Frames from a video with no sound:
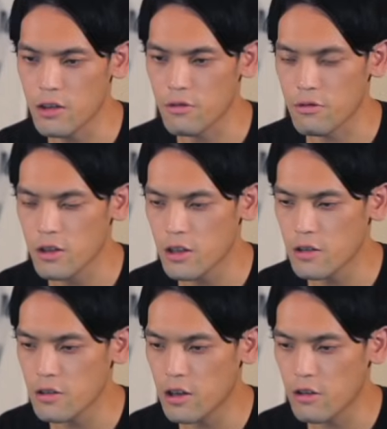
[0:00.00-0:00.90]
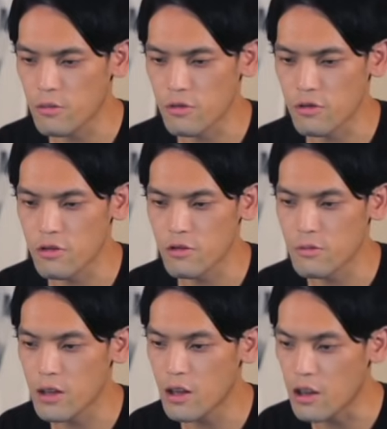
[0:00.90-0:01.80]
にはこのシリーズ8もおす
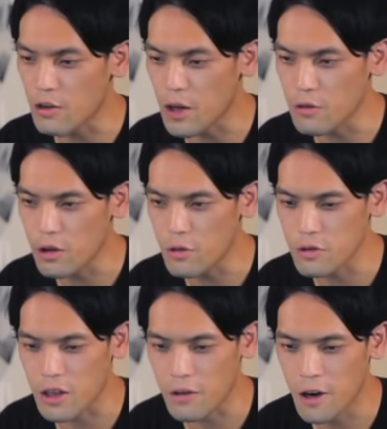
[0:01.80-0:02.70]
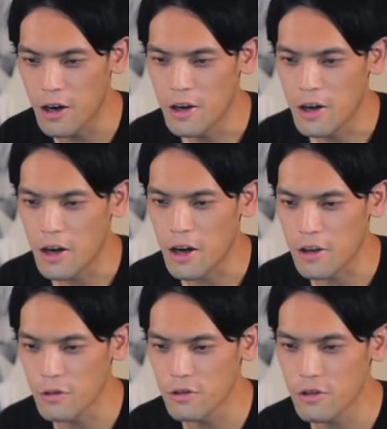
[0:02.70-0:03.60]
すめでではあと1個しかねえわは
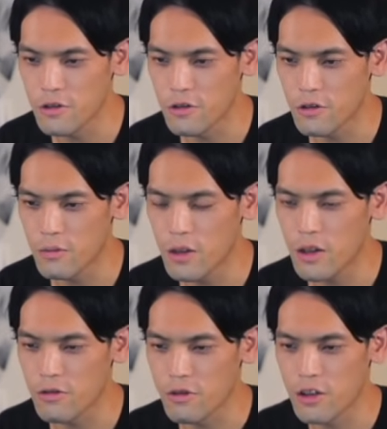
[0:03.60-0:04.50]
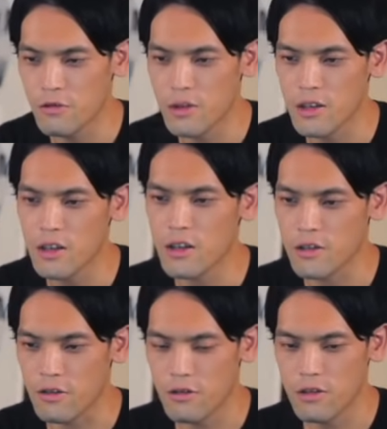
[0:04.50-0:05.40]
い 45mm の
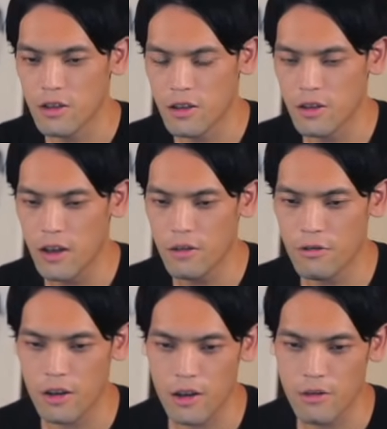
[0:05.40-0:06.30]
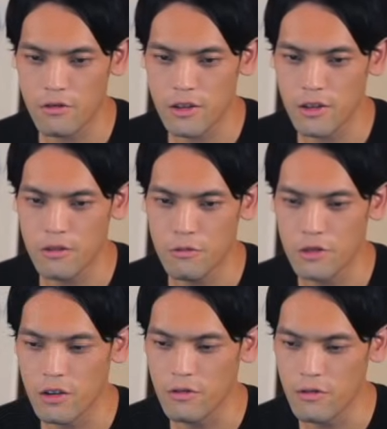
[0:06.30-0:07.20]
シルバーステンレスシリーズ8にはなるんですけど
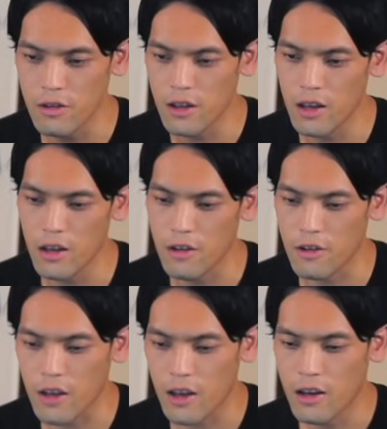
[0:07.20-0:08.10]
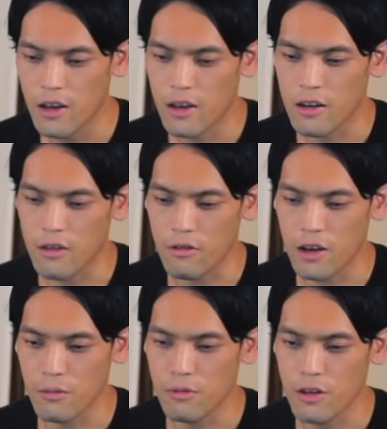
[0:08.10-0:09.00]
も基本的にはねえー、と
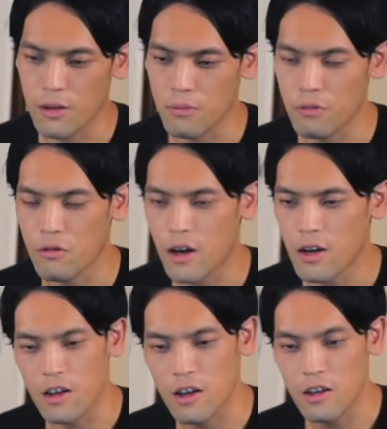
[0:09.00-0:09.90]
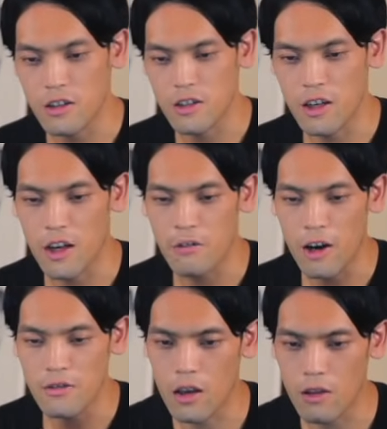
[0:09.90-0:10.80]
ダブルタップとかかな違い
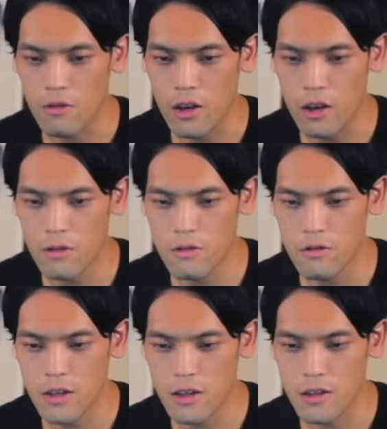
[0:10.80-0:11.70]
は、えー、と健康のセン